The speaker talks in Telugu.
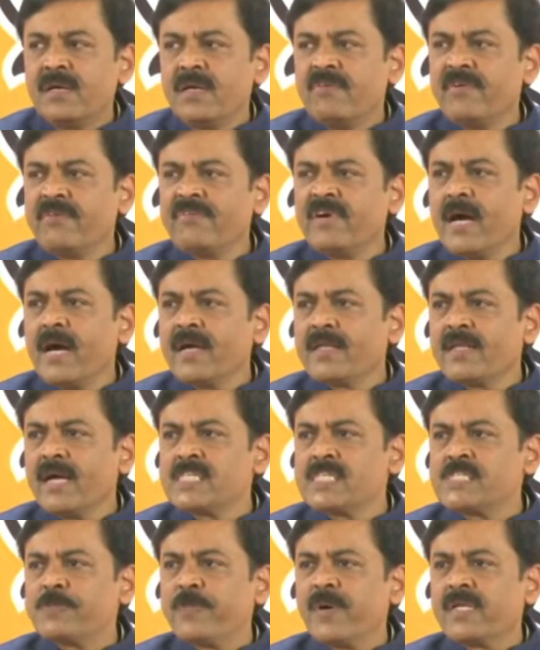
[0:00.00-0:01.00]

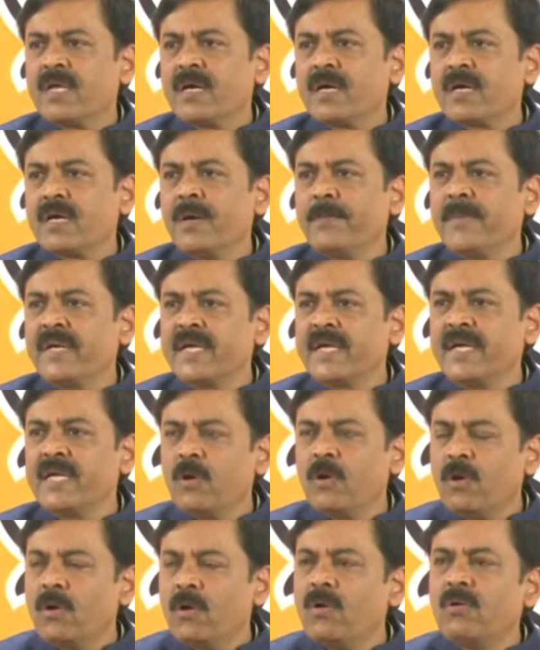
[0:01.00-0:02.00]
వివాదాస్పద
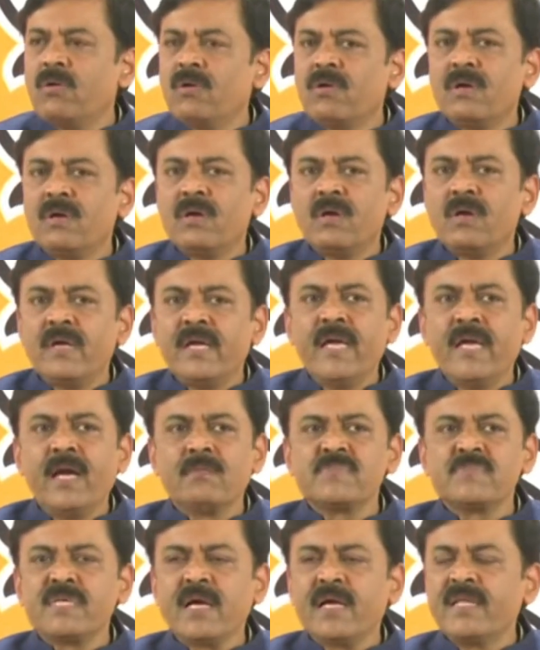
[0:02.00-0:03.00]
కమిటీలో ఈ
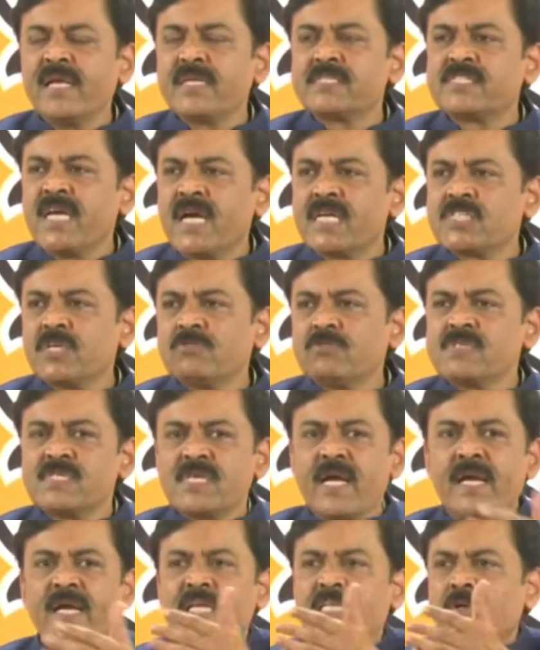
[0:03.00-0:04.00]
అంశాన్ని చేర్చడం
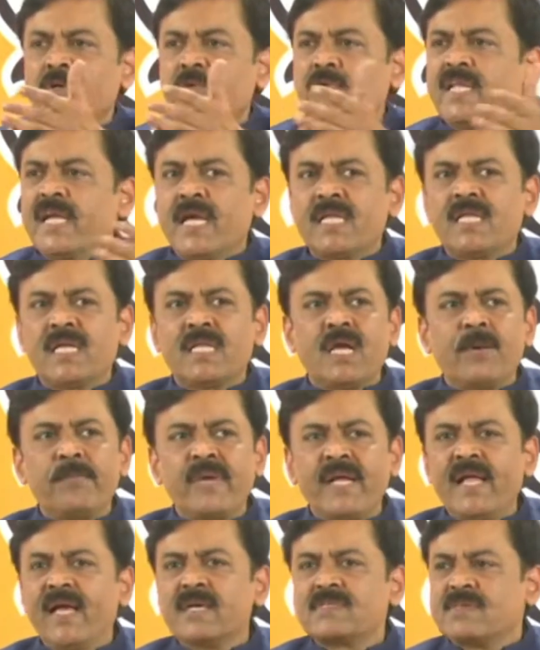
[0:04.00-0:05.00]
సహితమని ఏదన్నా
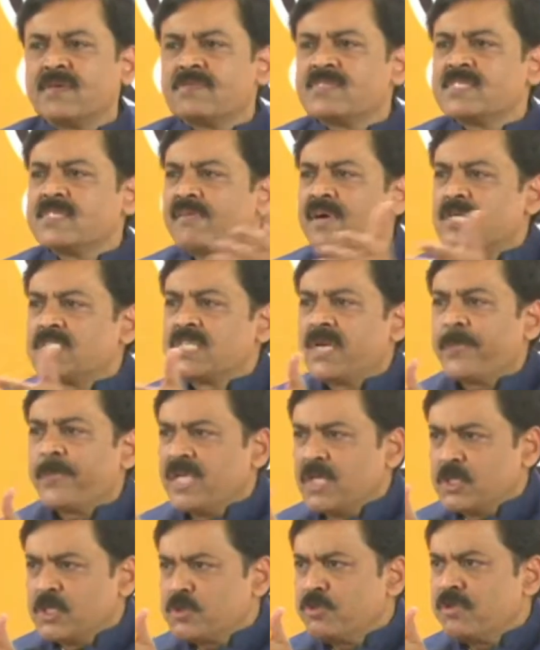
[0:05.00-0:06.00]
మీడియా సంస్థ వారు
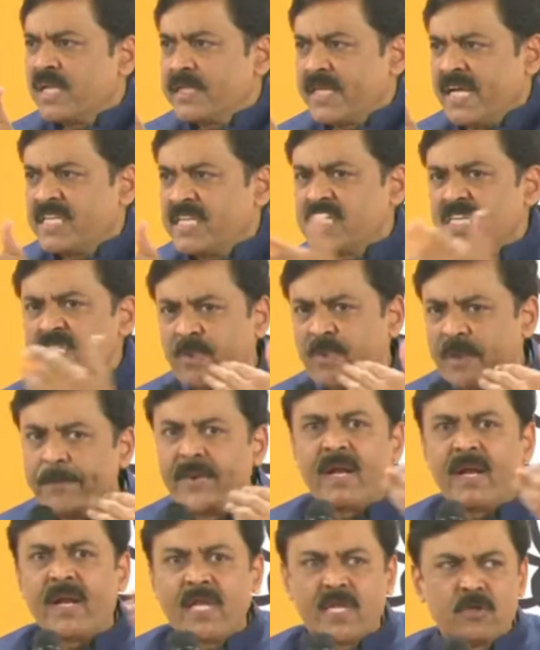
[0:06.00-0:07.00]
చెప్పదలుచుకుంటే దయచేసి మీ
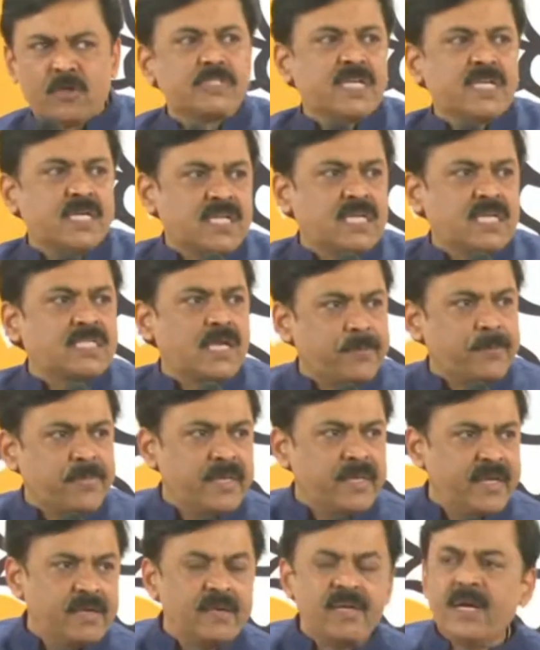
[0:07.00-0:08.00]
పేరు అనౌన్స్ చేస్తా
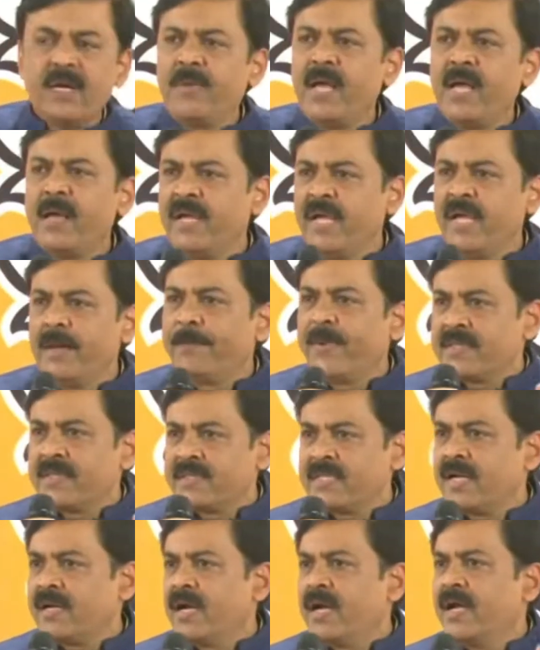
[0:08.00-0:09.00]
చెప్పండి మేము ఈ
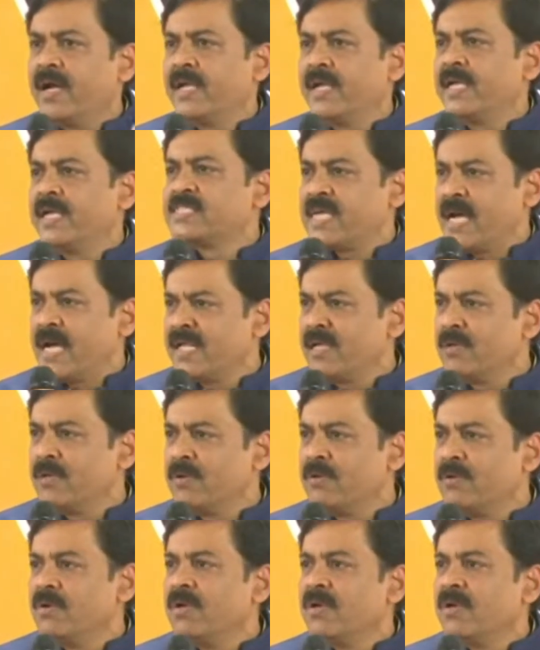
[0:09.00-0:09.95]
పత్రిక ఈ ఛానలు